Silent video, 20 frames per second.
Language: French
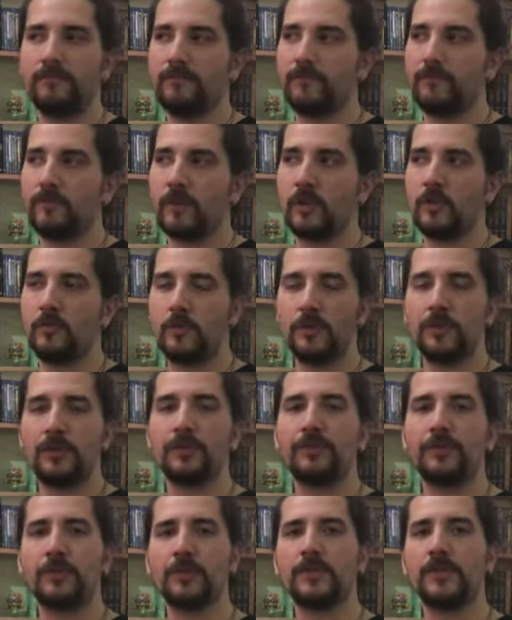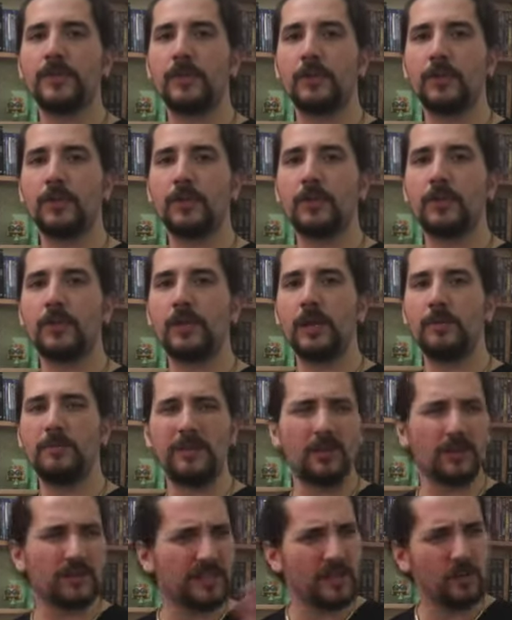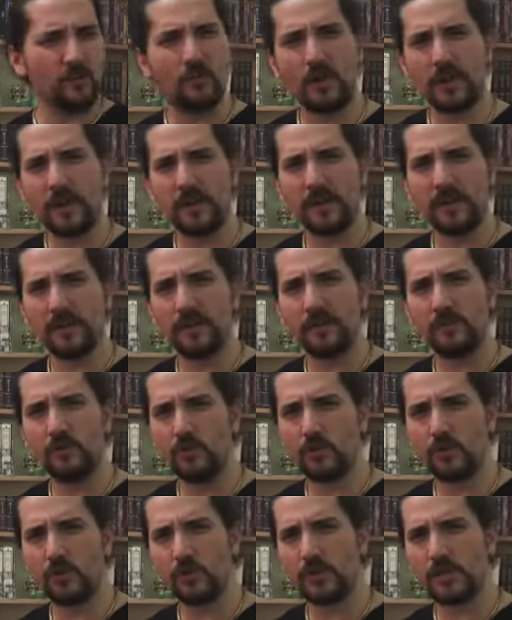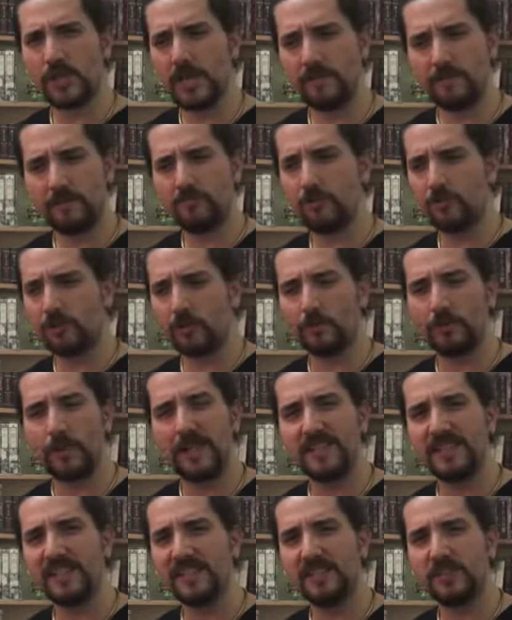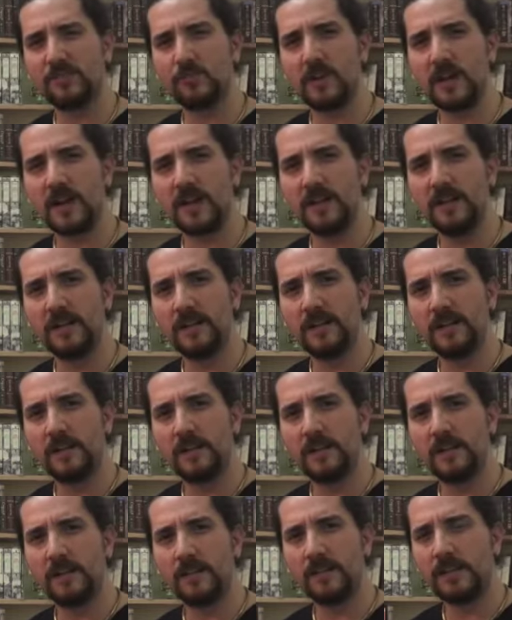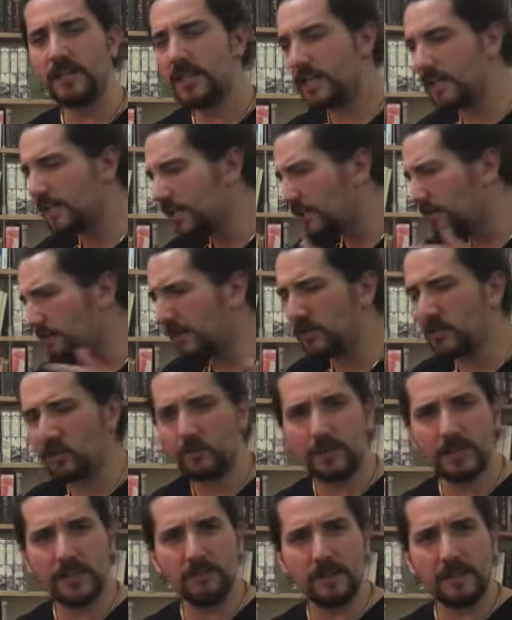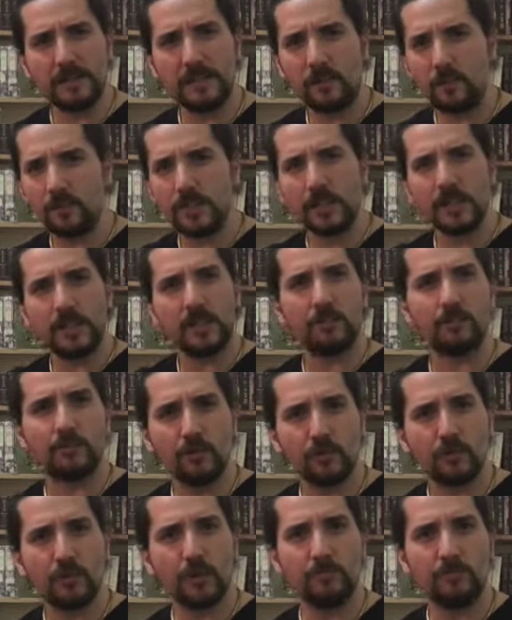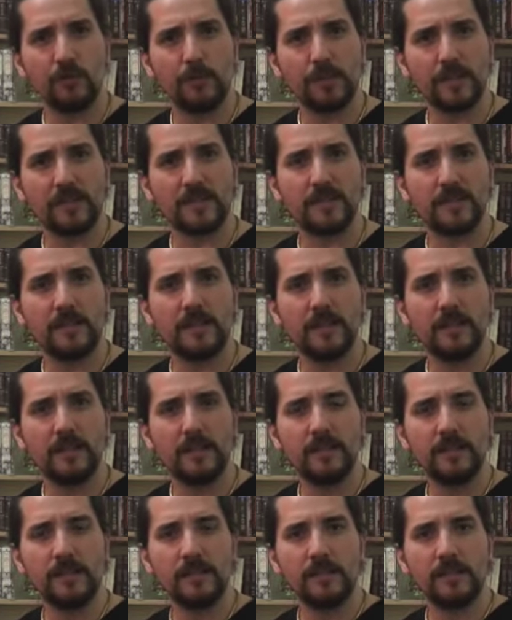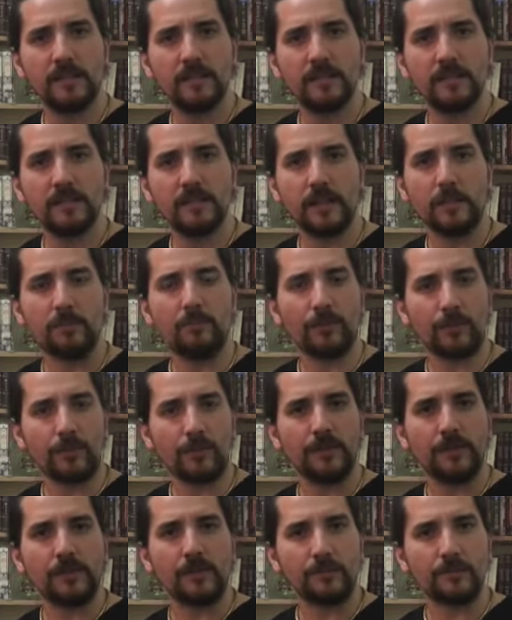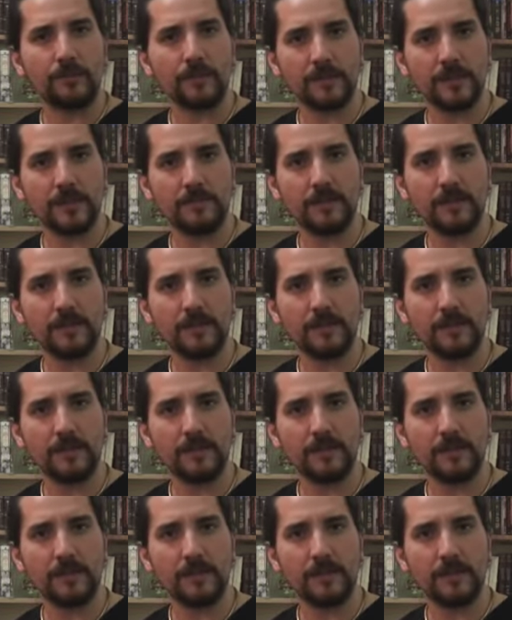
Comment un enfant de 7 ans, habitant si loin du chantier, avait pu entendre parler de cette histoire Les guerriers étaient partis au petit matin, aucun espion n'aurait pu les précéder. Et pourtant, cet enfant savait.